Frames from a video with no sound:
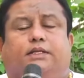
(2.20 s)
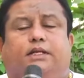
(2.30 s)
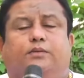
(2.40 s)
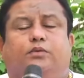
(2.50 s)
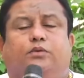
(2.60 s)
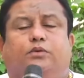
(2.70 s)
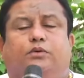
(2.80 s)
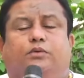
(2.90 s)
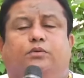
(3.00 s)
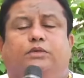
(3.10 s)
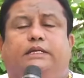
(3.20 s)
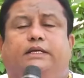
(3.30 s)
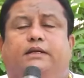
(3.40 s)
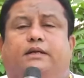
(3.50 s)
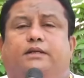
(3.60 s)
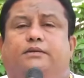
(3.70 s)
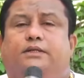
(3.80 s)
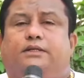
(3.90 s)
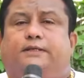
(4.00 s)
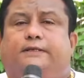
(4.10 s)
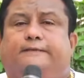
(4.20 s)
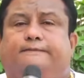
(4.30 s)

ధనము ఊరికే రాదు కదా